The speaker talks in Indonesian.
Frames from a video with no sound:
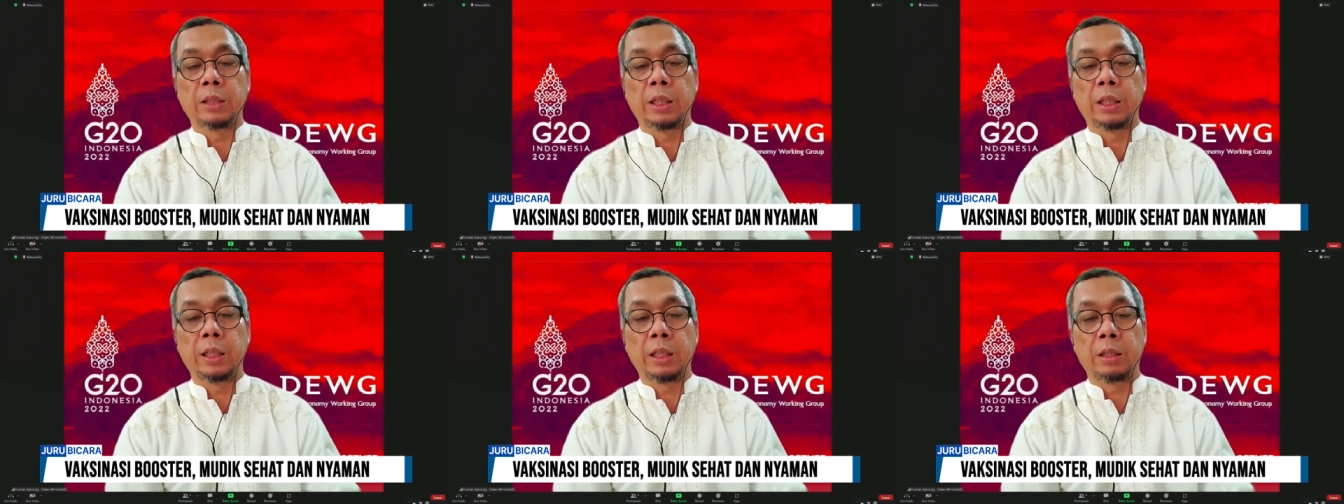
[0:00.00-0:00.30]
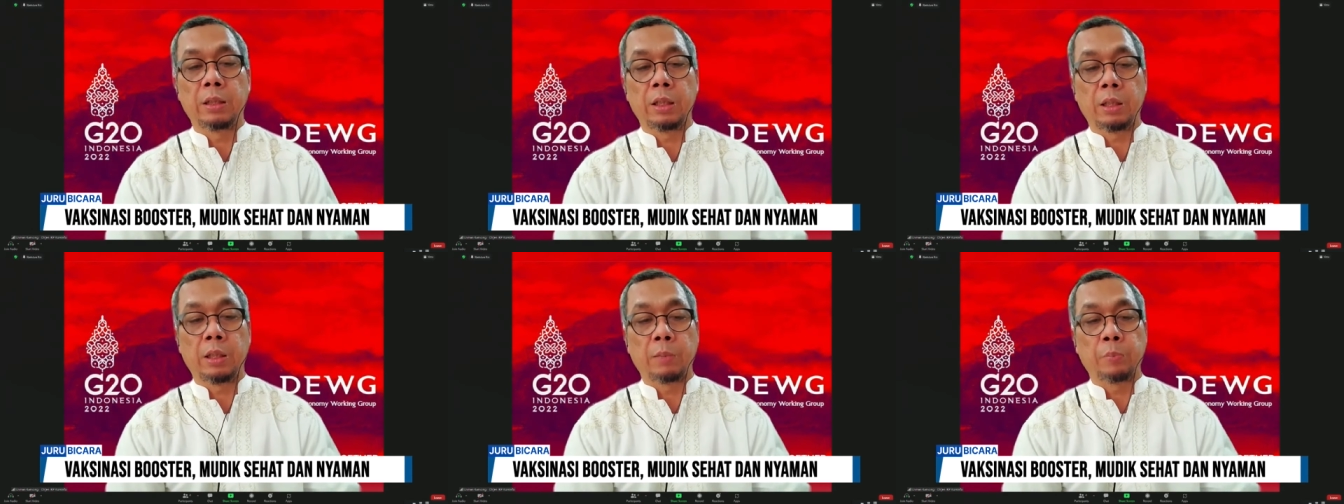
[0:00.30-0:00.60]

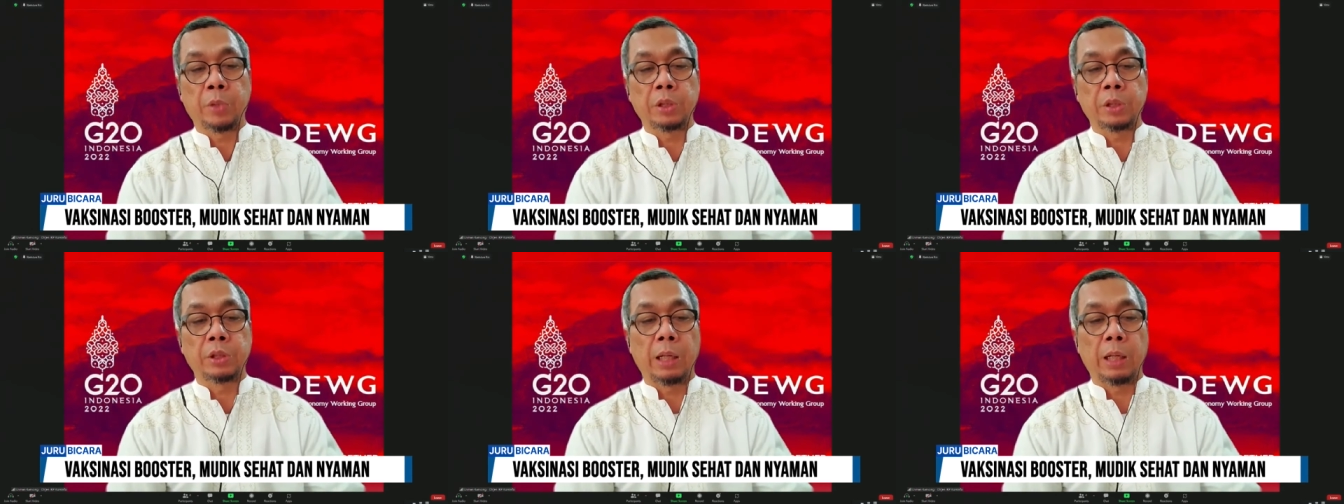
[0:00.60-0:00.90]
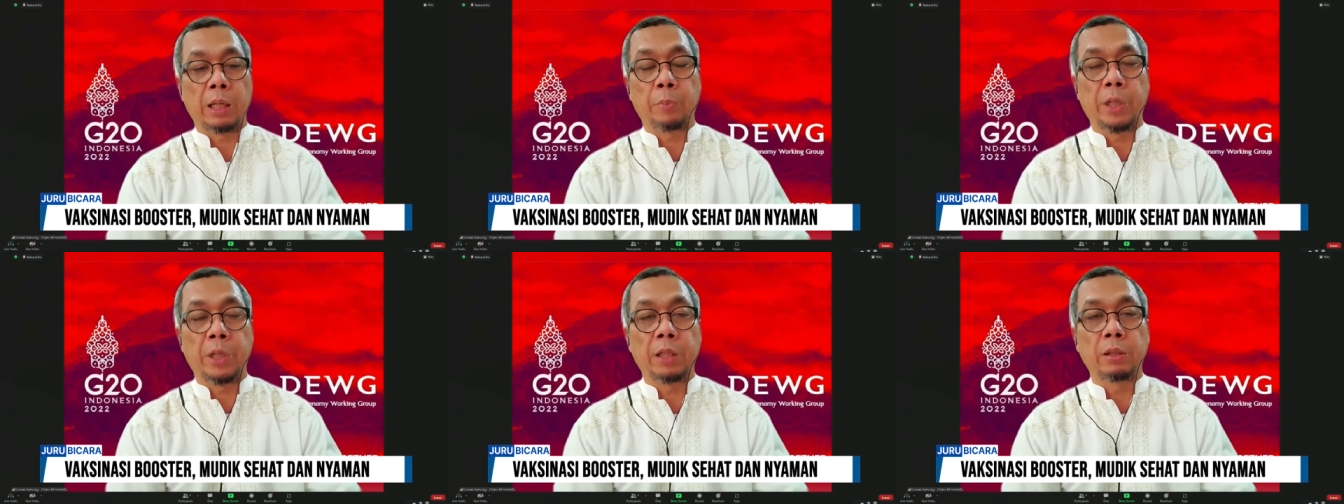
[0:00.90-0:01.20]
Jadi eh,
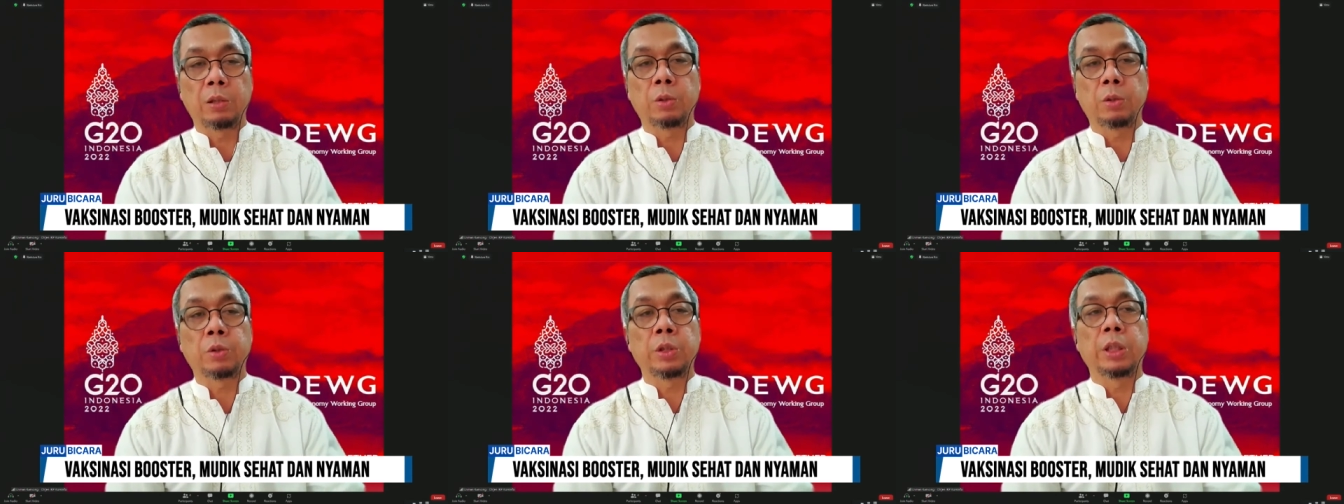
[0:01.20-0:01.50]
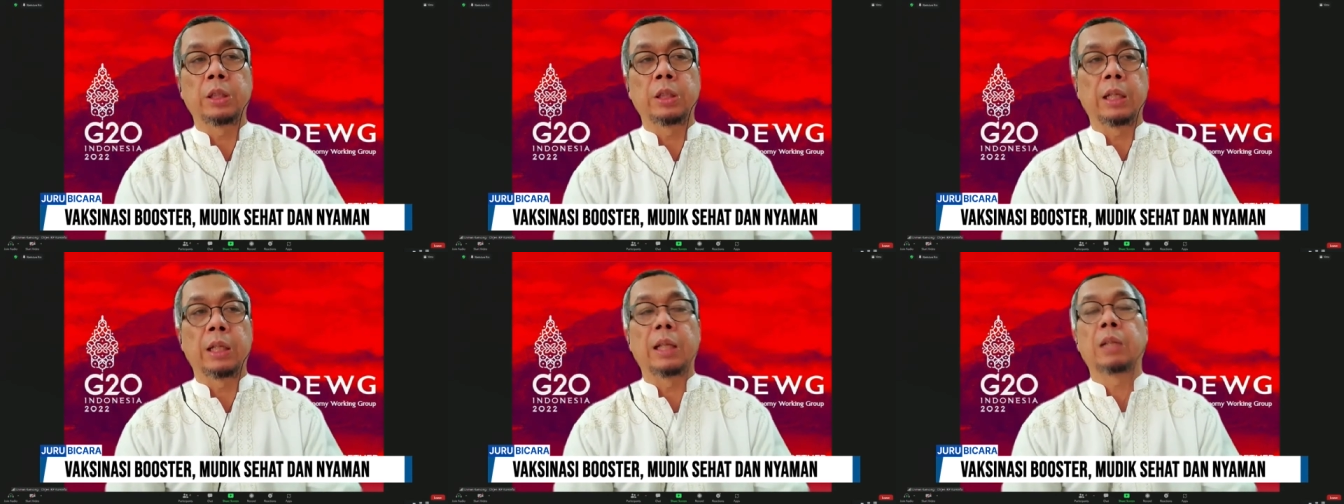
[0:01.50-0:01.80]
persiapan terus
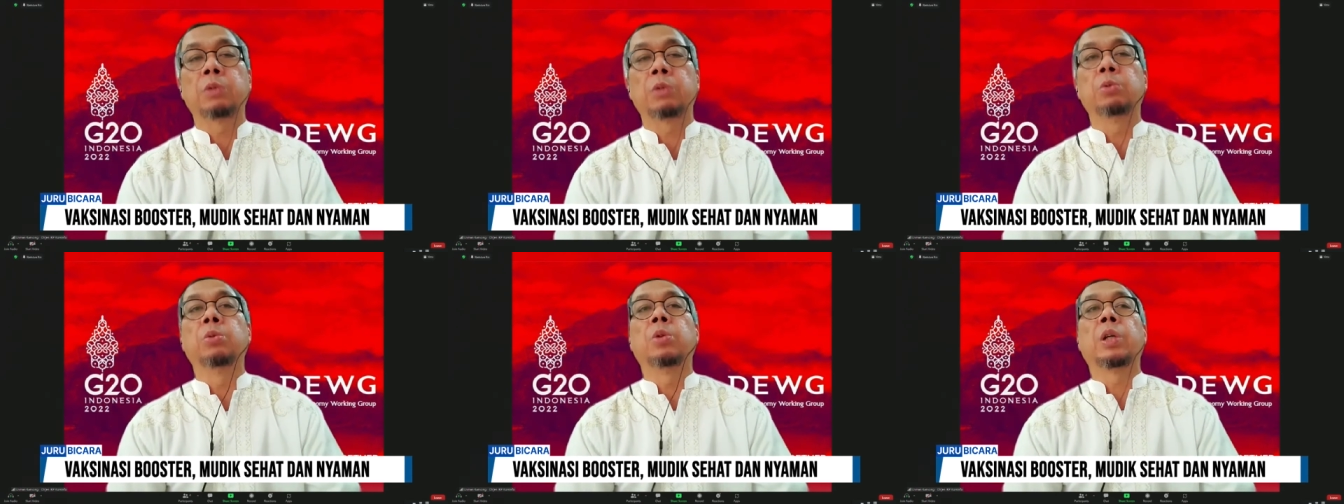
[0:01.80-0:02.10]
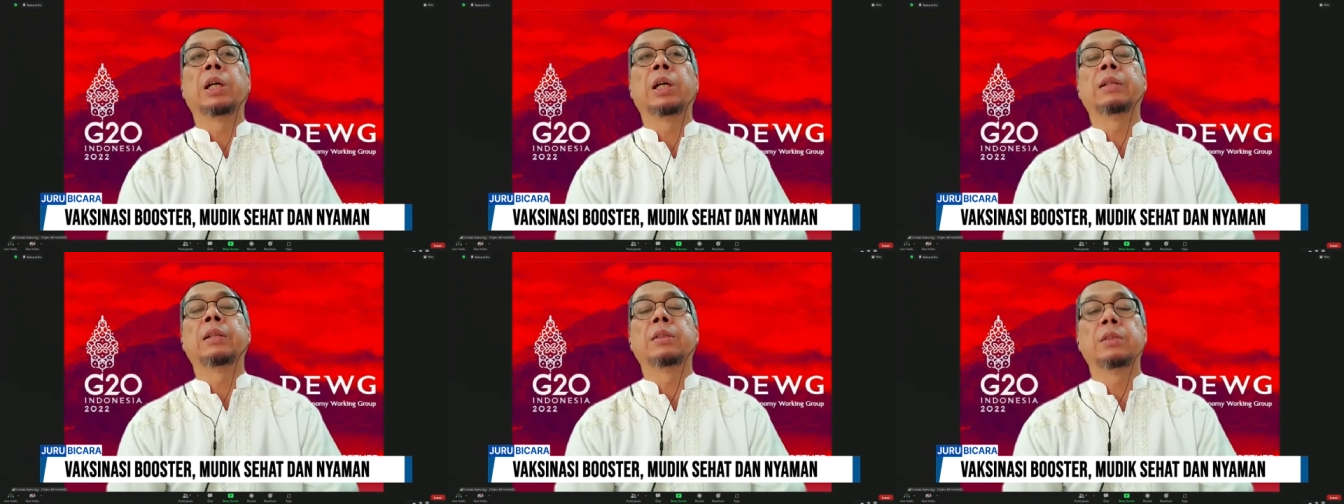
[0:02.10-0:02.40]
kita
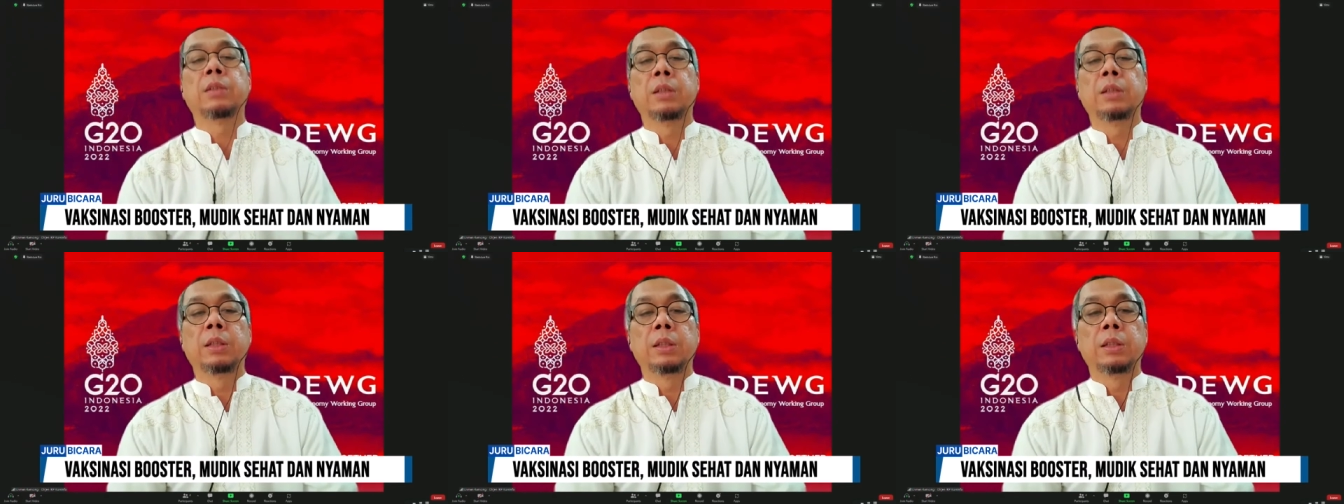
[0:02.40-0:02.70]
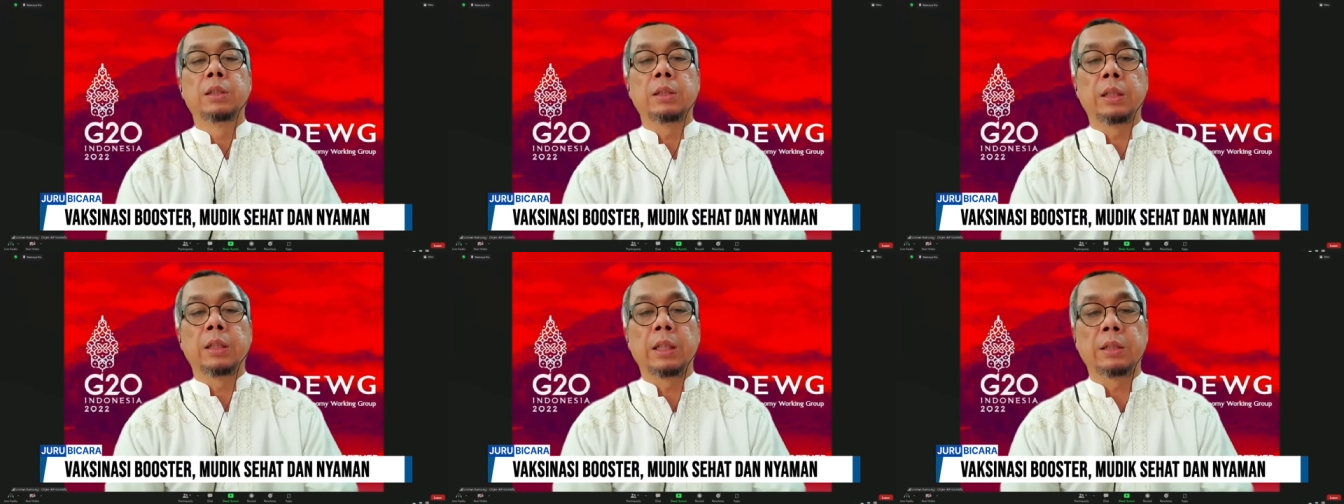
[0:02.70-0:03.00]
lakukan
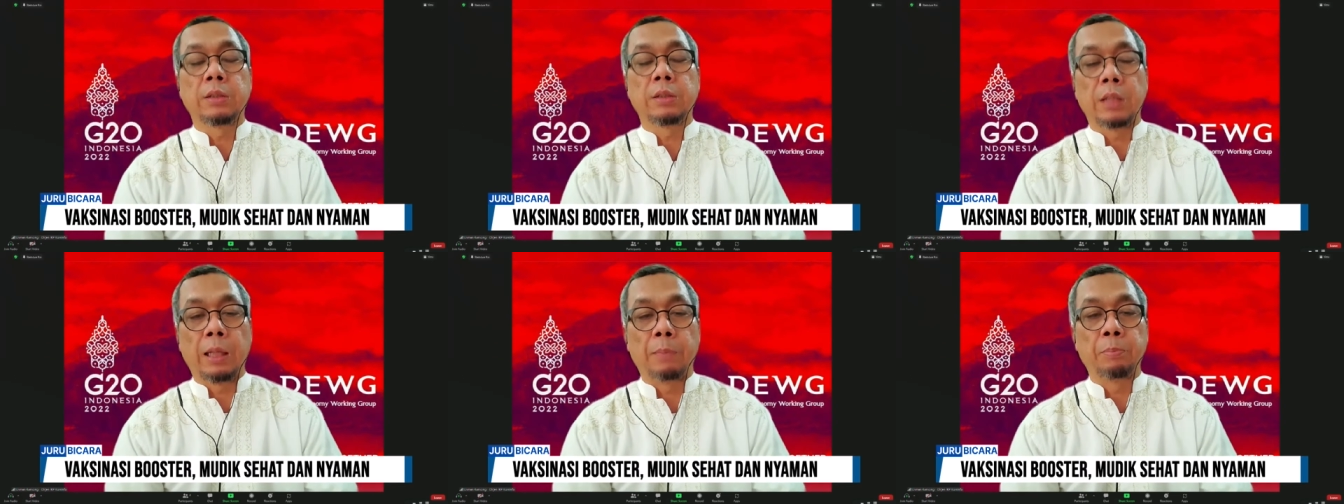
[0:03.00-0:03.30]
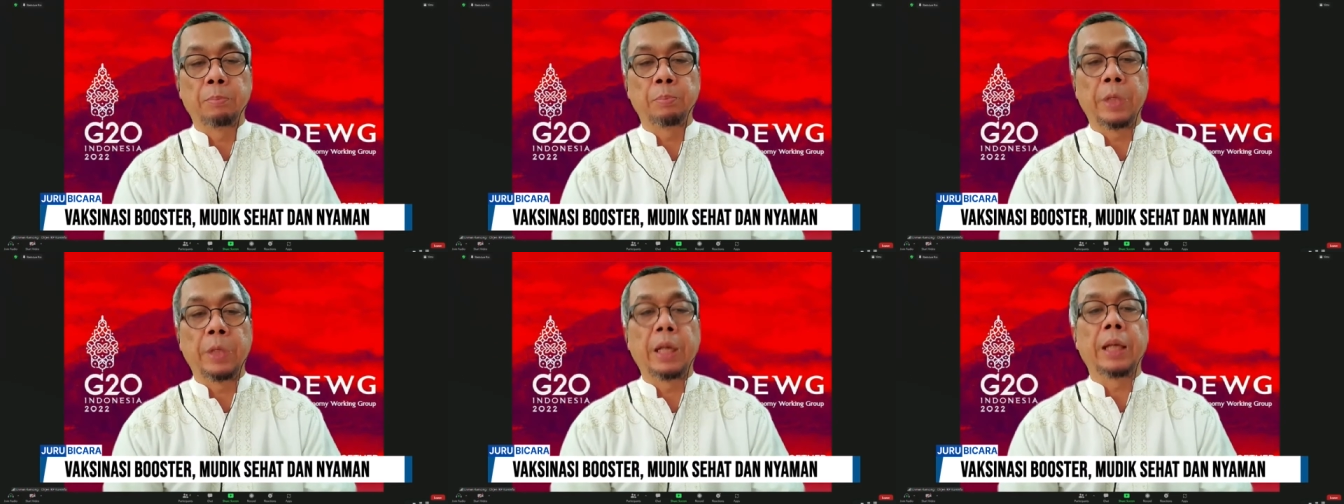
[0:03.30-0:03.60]
ya
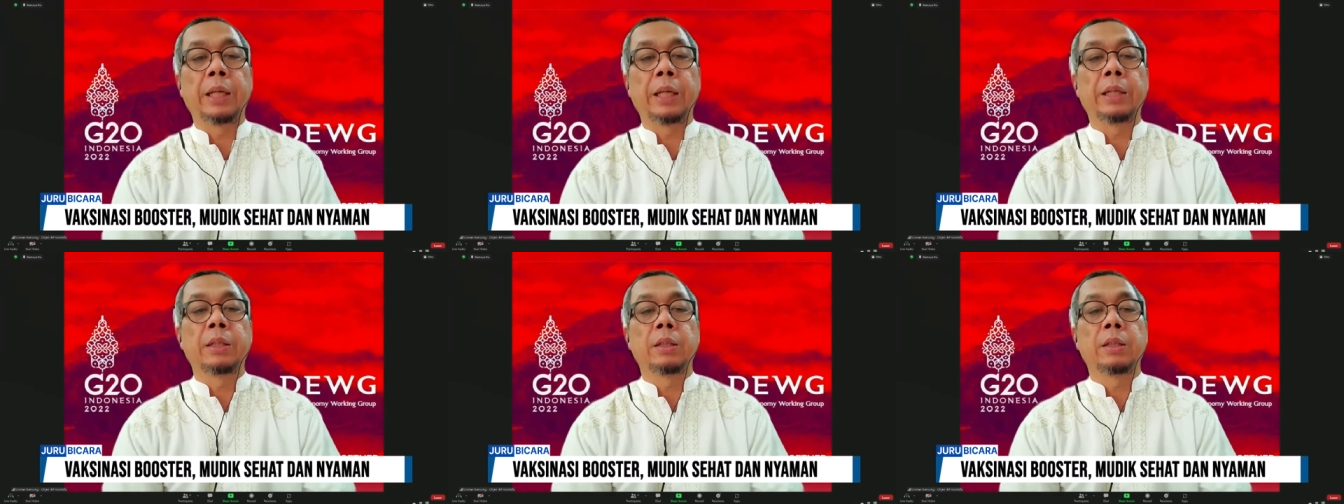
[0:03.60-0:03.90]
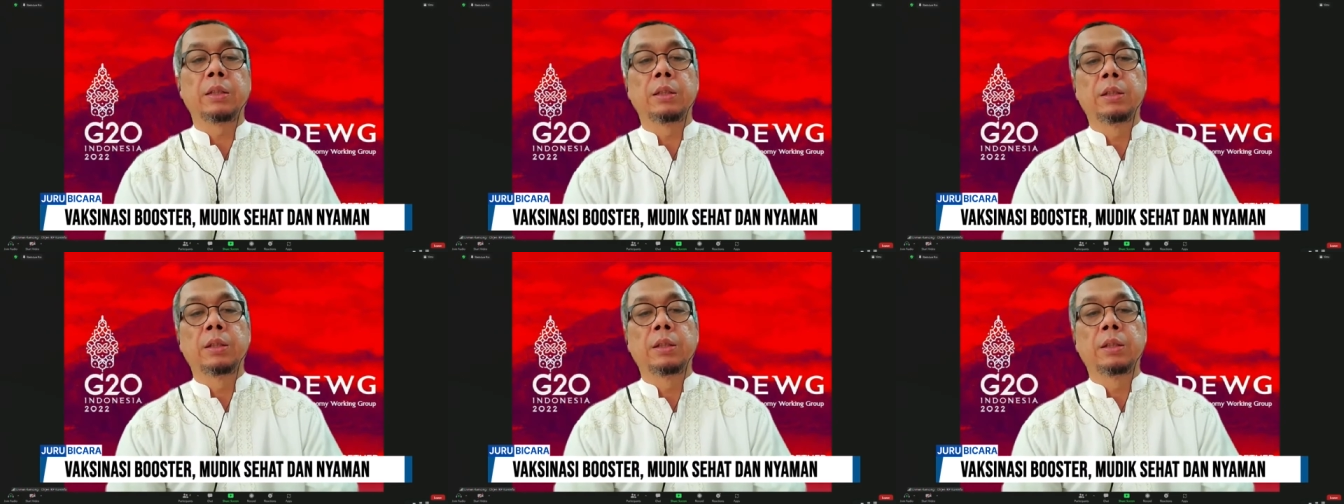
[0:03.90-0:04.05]
sampai